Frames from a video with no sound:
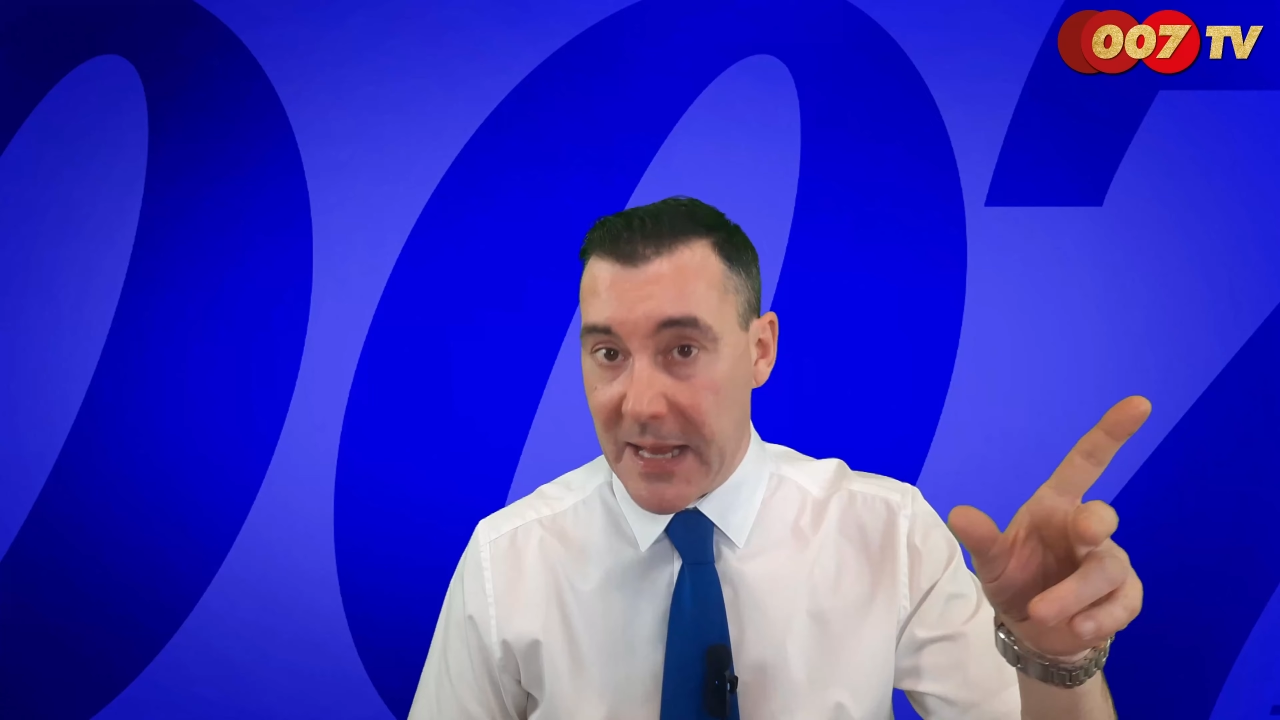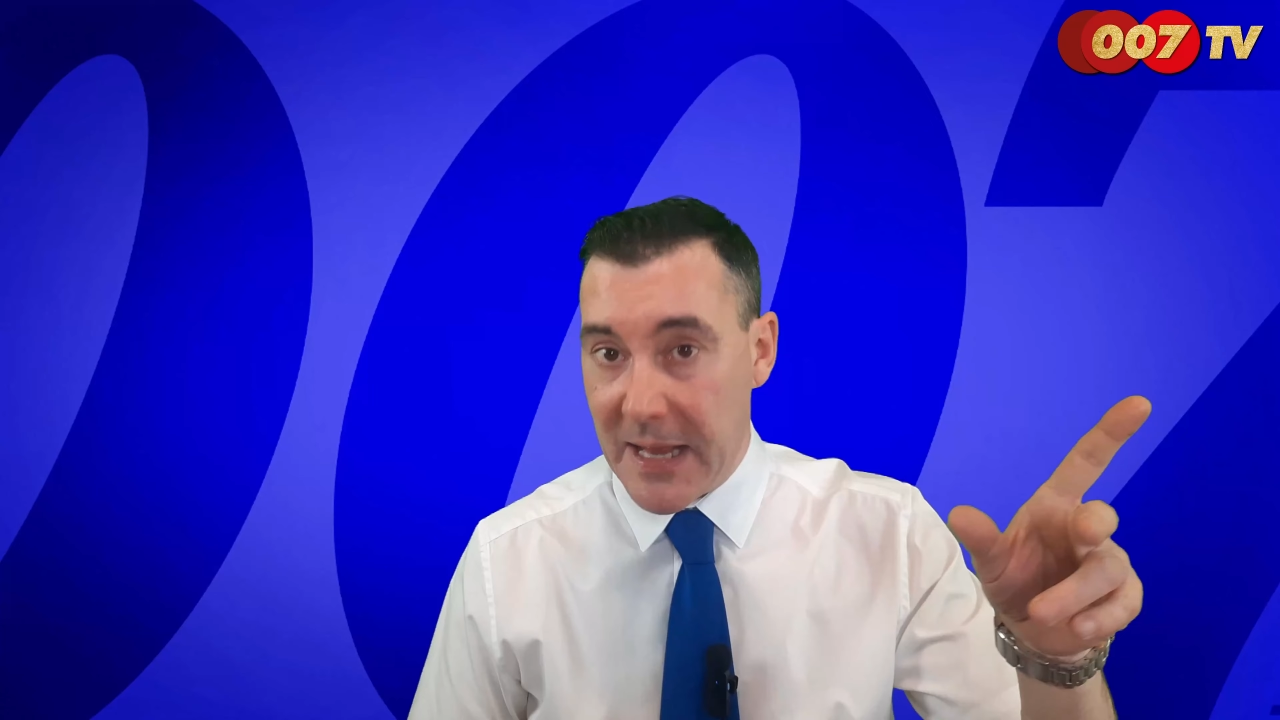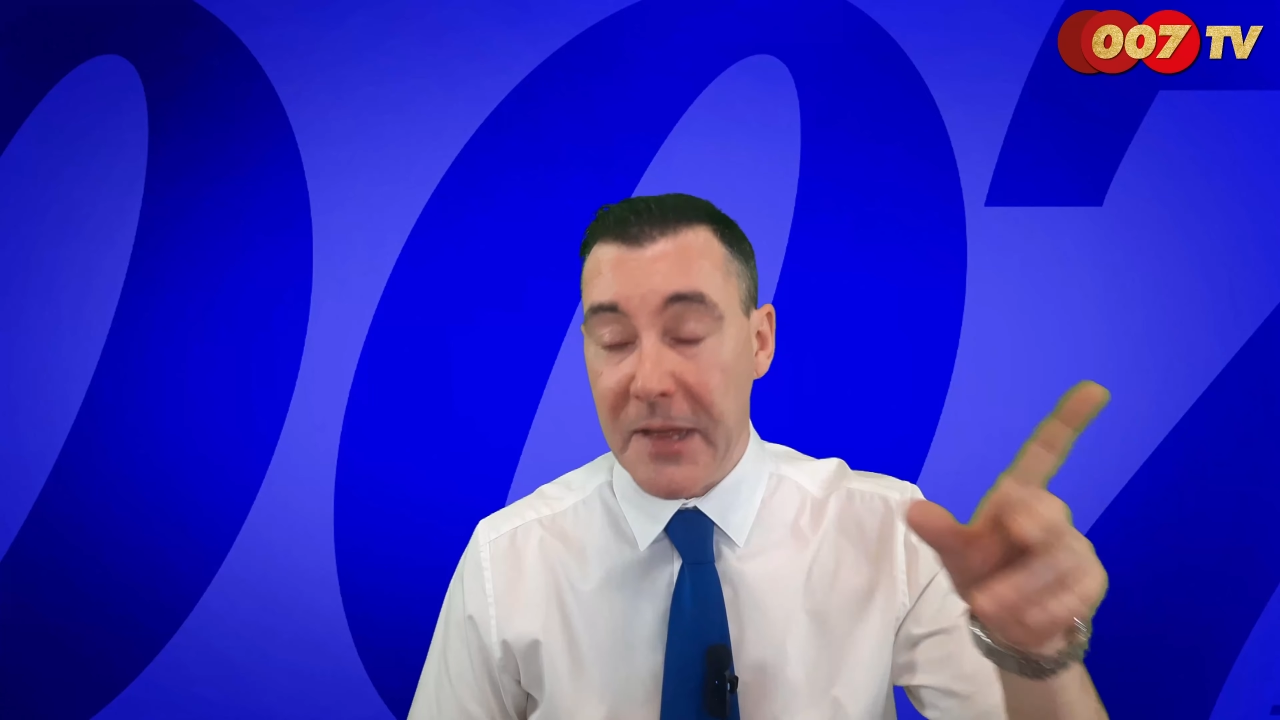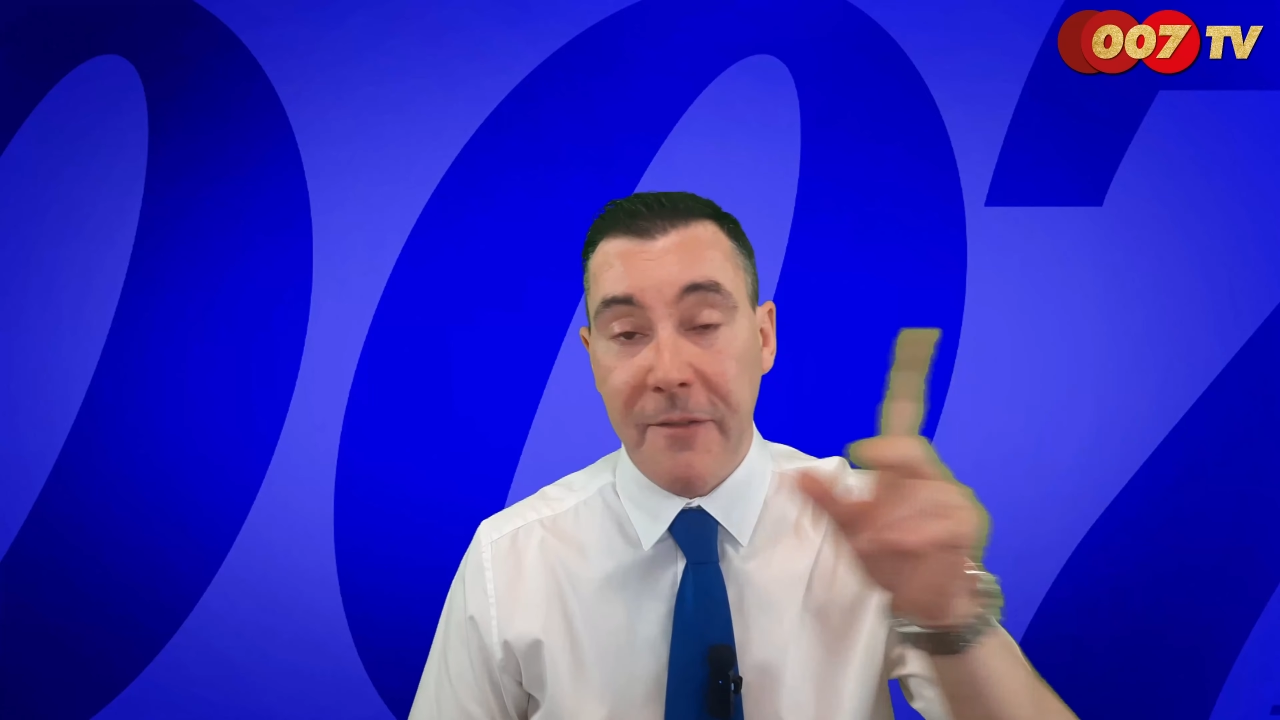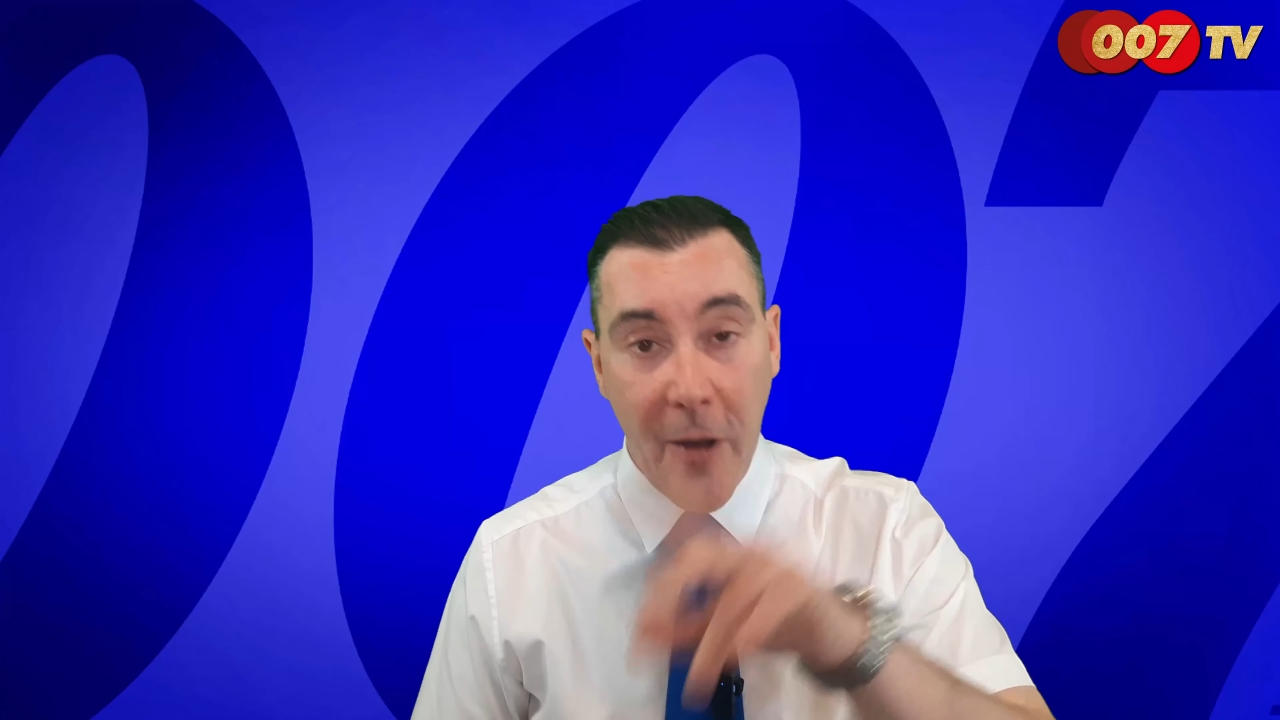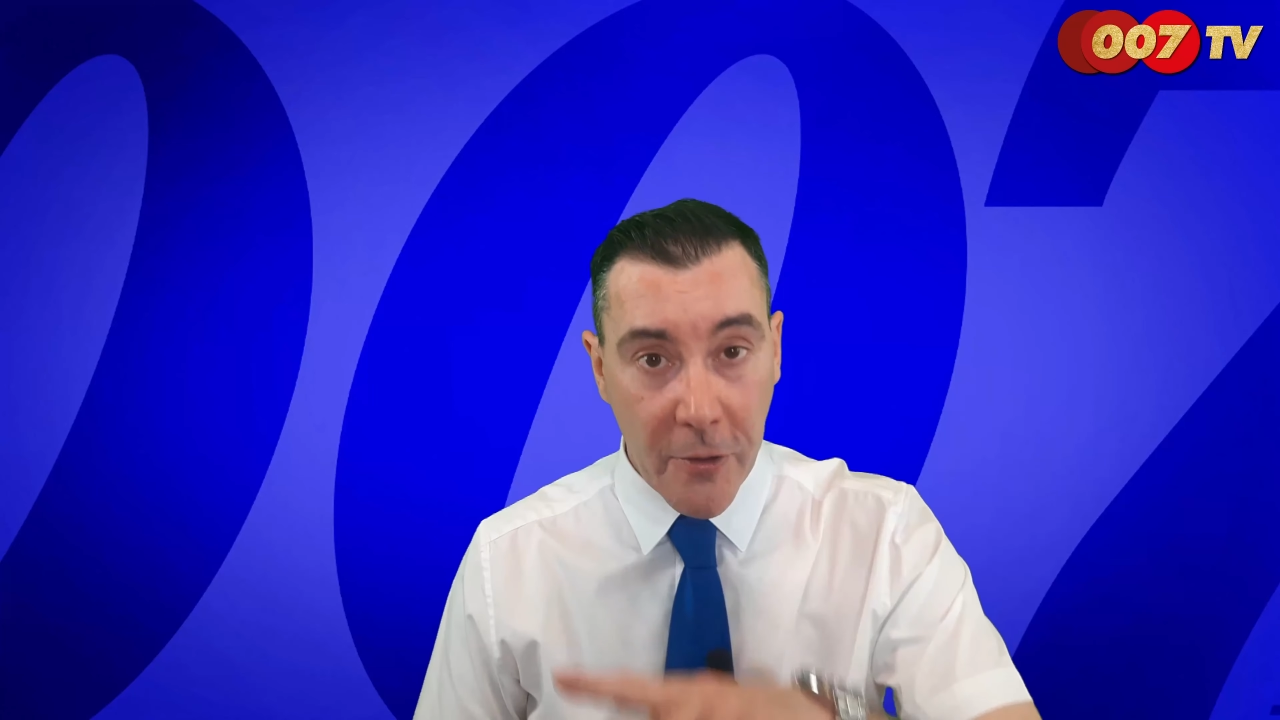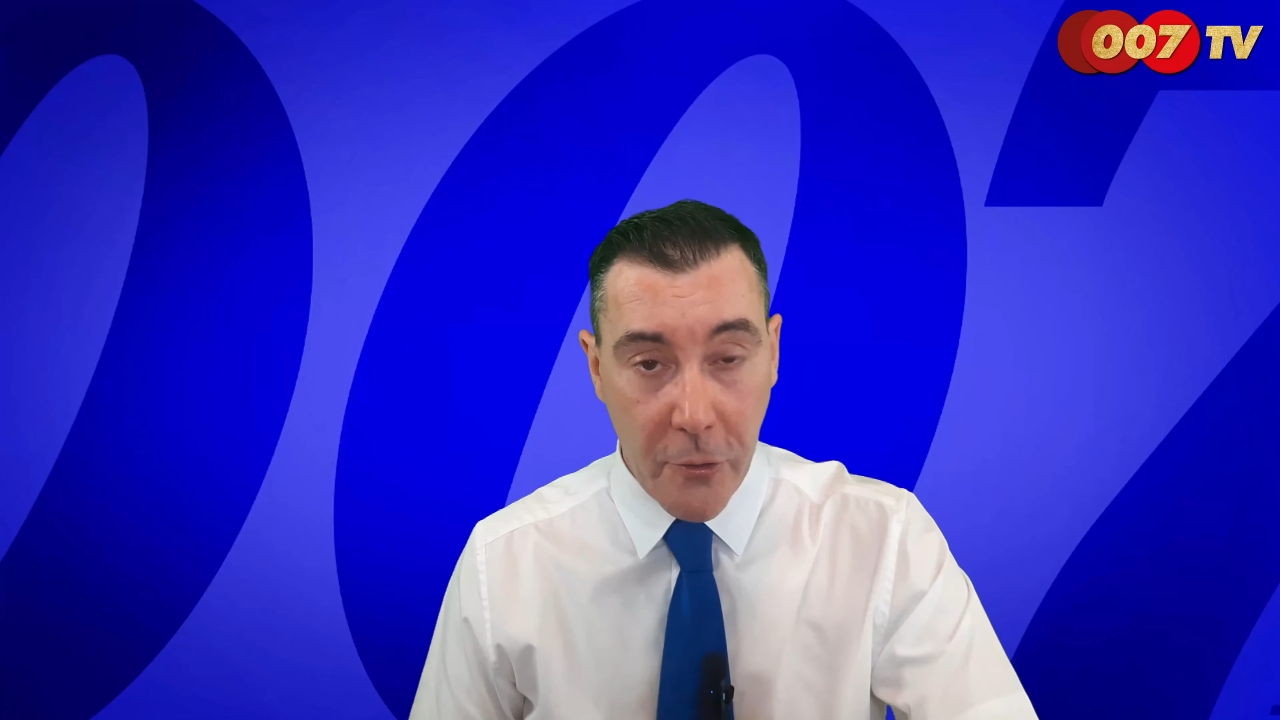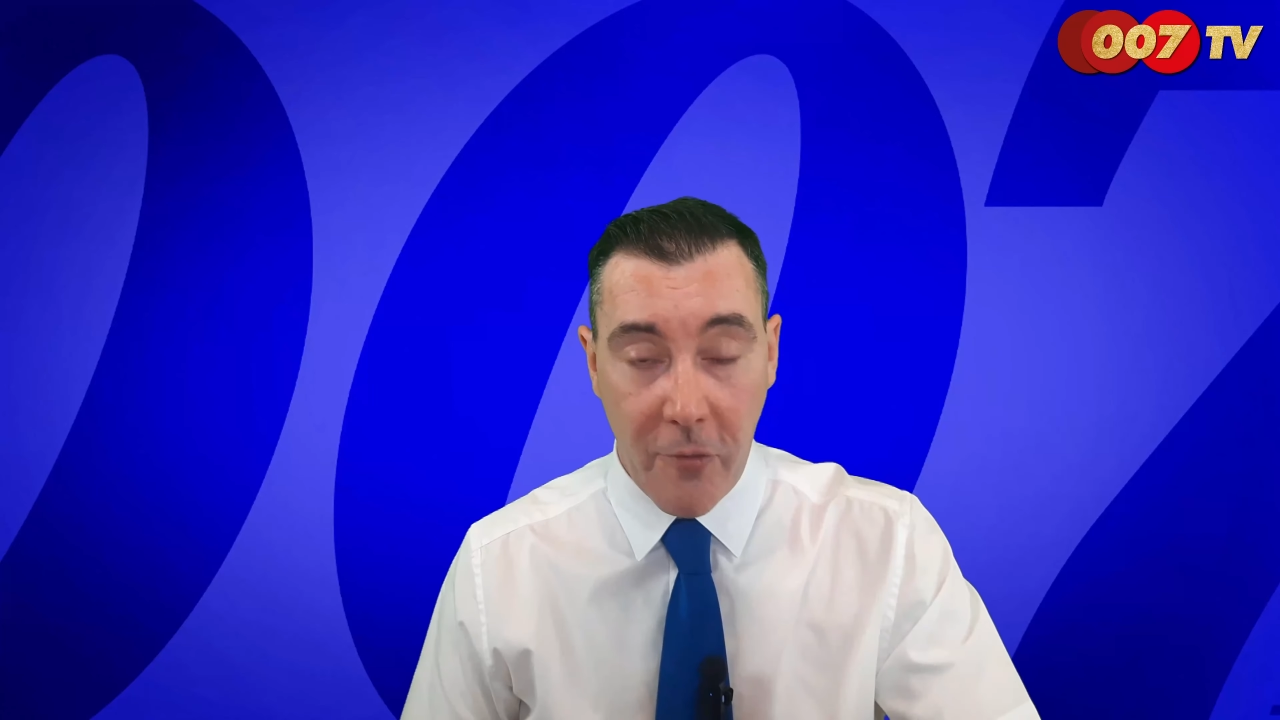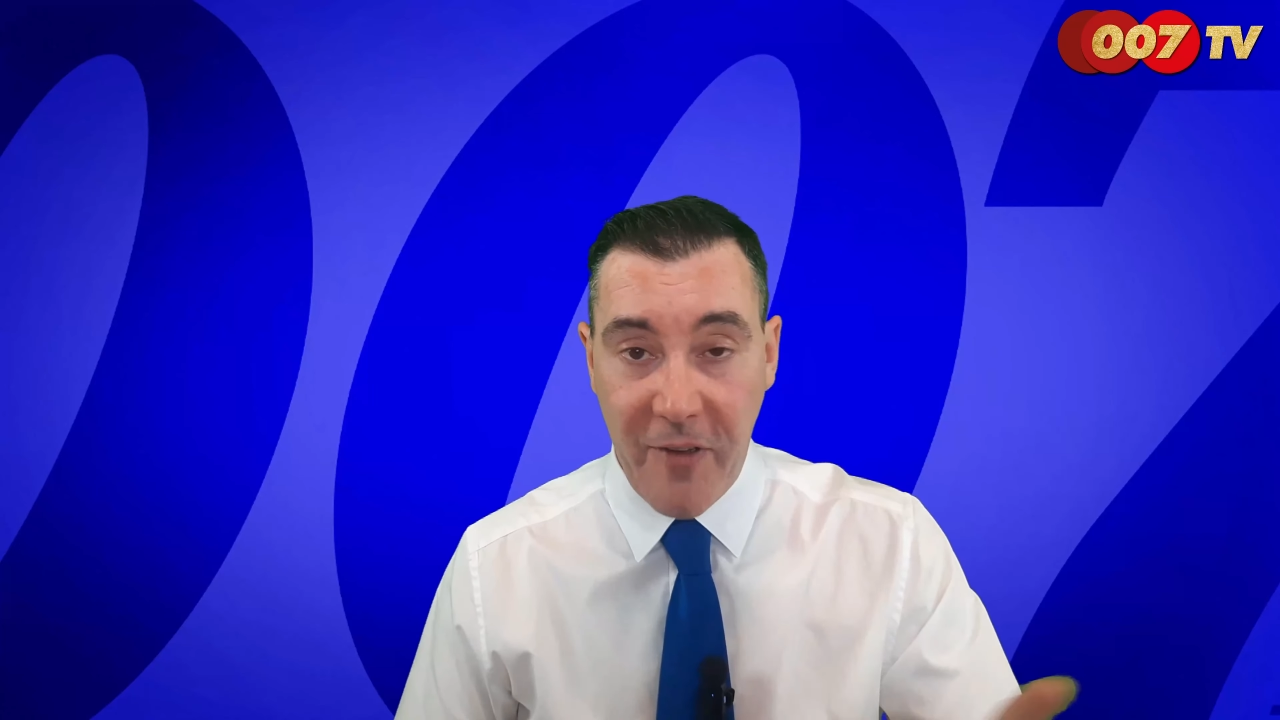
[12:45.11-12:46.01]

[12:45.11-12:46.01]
avec les différentes